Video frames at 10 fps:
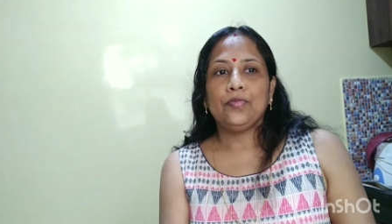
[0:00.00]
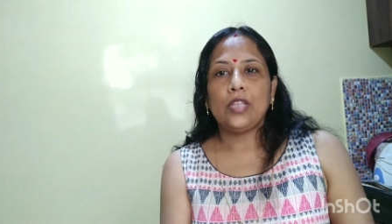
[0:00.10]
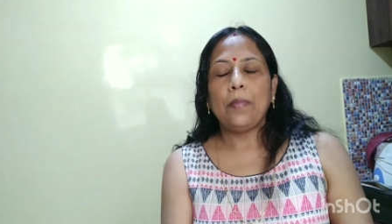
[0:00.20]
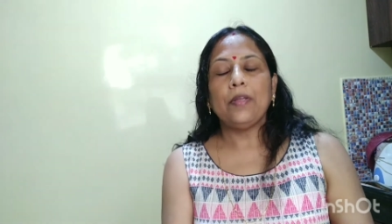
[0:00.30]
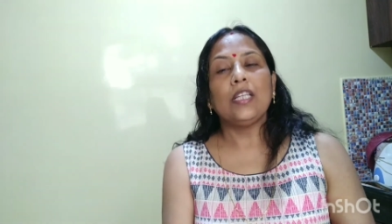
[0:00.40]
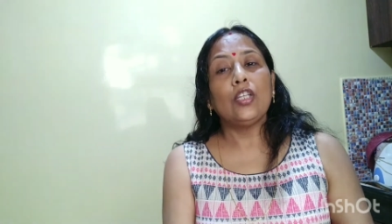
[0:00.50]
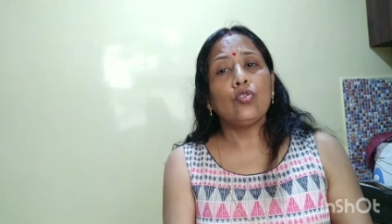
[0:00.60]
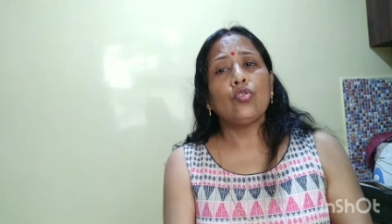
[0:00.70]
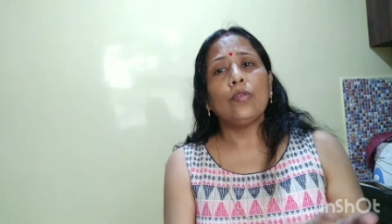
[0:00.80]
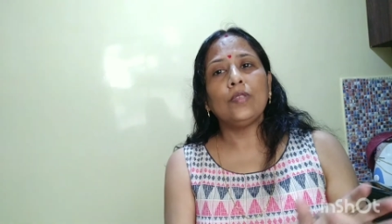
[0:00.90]
তো আমাদের কিছু
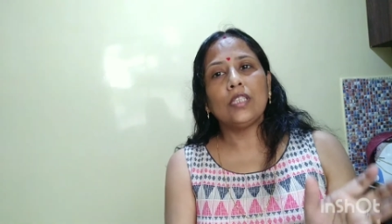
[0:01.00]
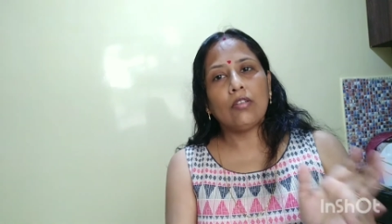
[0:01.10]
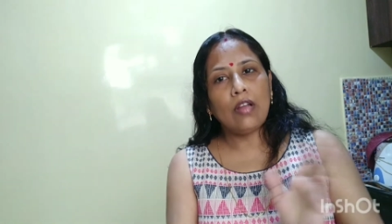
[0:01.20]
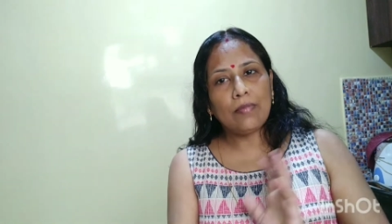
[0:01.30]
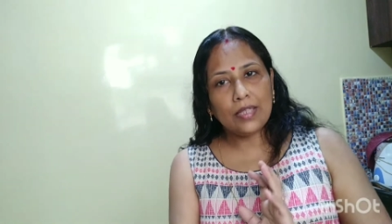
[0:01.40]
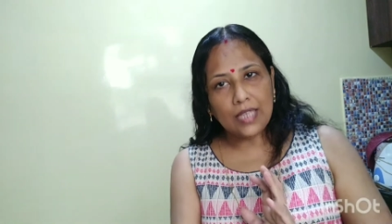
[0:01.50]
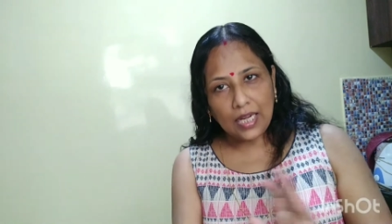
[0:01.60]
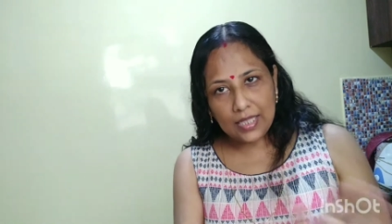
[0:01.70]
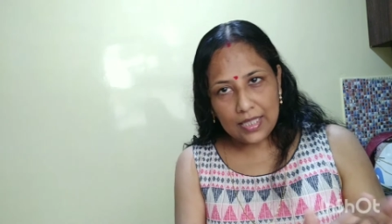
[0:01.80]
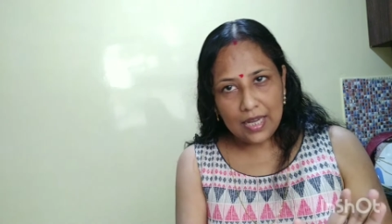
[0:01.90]
সবজি যেগুলো আমরা
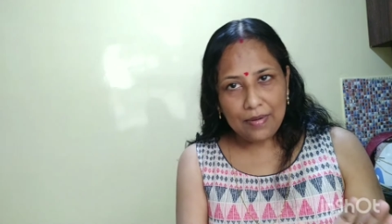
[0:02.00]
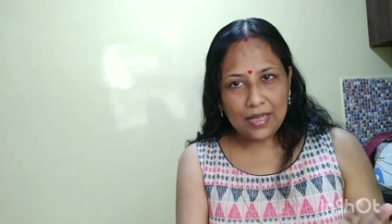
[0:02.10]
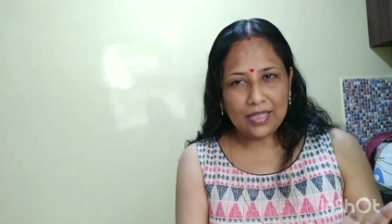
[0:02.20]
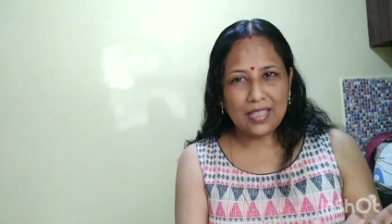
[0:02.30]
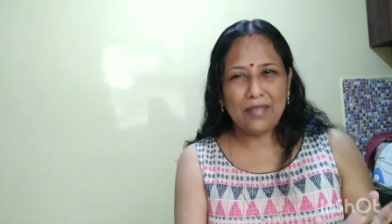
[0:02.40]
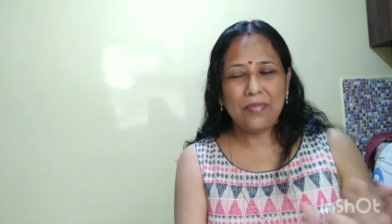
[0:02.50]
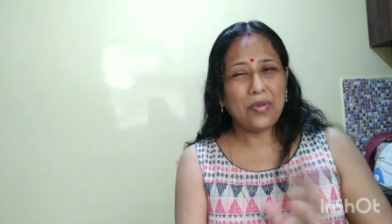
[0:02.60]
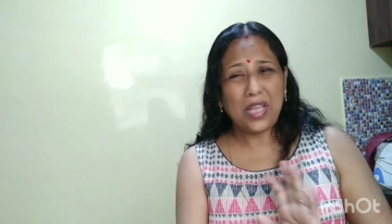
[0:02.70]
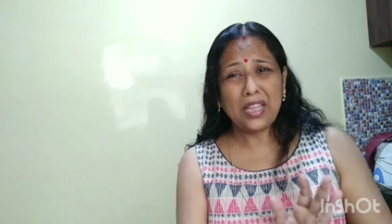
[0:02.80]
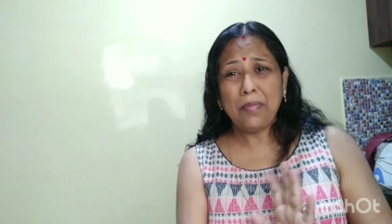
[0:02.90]
জানি না বানাতে
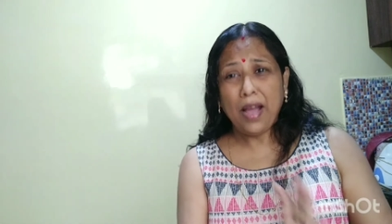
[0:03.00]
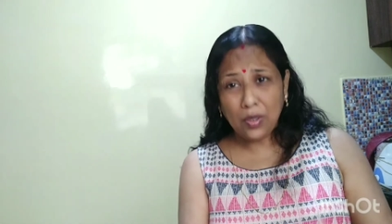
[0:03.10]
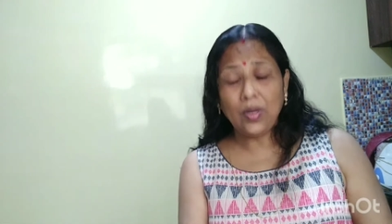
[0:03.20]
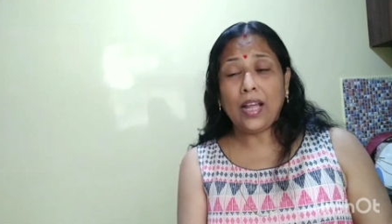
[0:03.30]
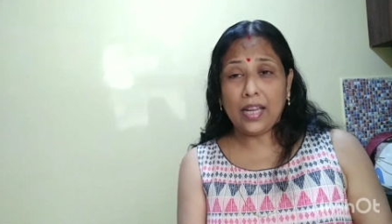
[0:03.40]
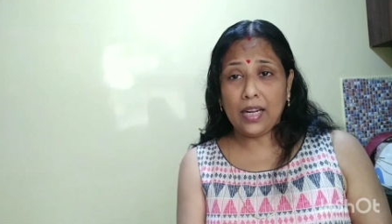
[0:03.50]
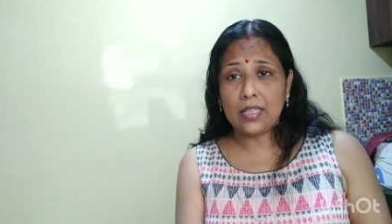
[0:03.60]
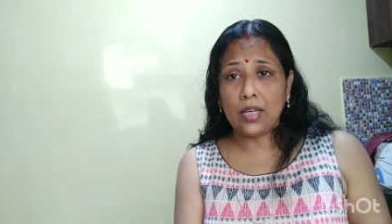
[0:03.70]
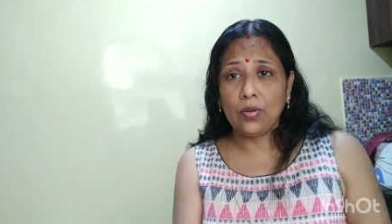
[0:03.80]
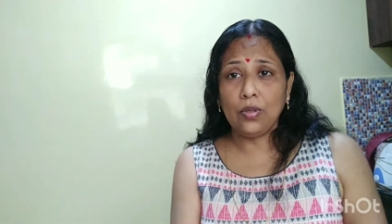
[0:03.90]
খেতে ভালো লাগে না
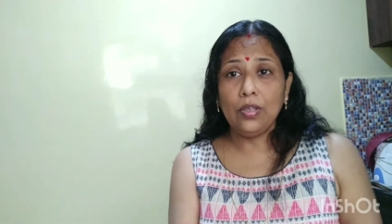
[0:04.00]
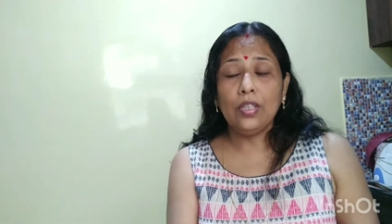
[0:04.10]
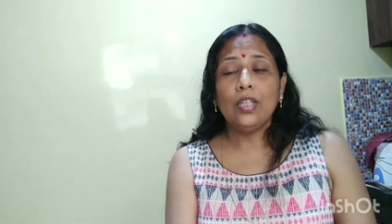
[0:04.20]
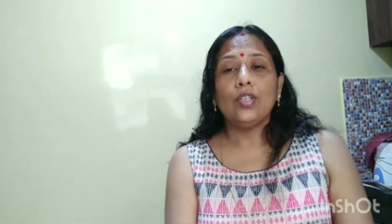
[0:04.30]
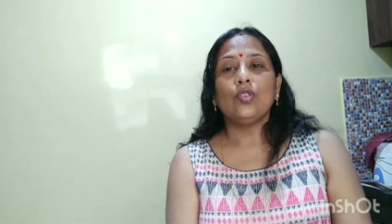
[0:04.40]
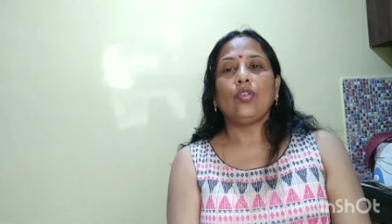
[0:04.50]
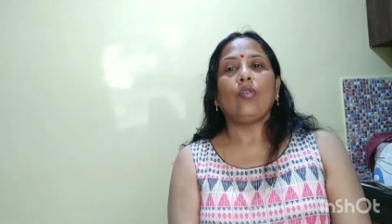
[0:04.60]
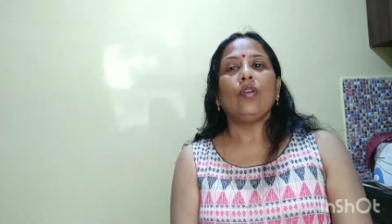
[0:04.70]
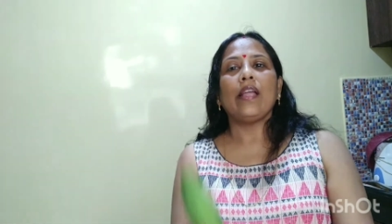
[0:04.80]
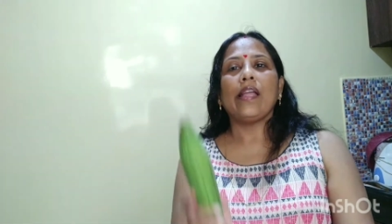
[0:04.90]
সেগুলো তো
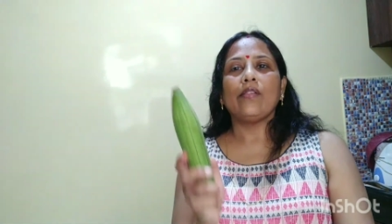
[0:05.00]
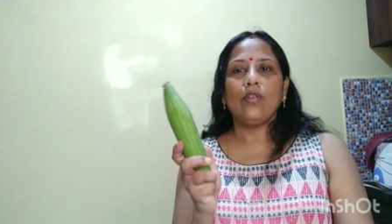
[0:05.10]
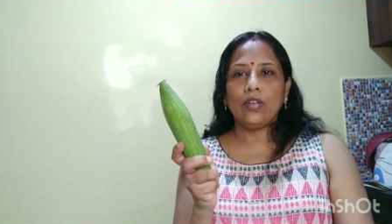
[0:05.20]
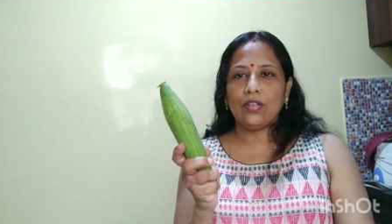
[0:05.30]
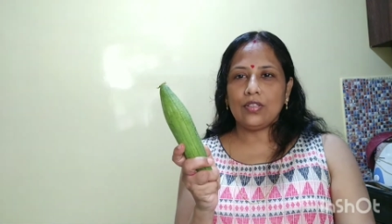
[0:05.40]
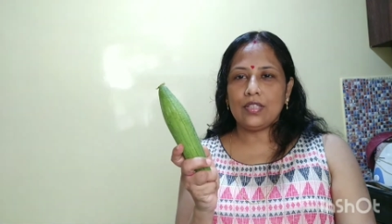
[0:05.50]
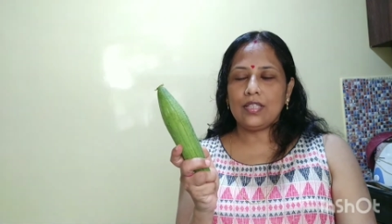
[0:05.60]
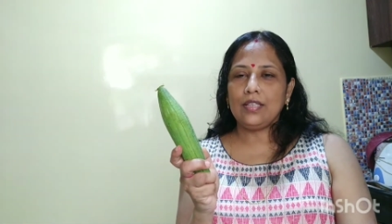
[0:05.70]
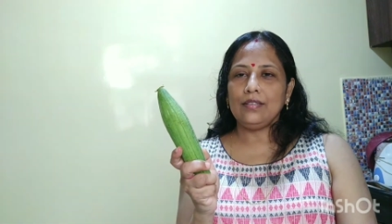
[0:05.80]
তখন এগুলোই হচ্ছে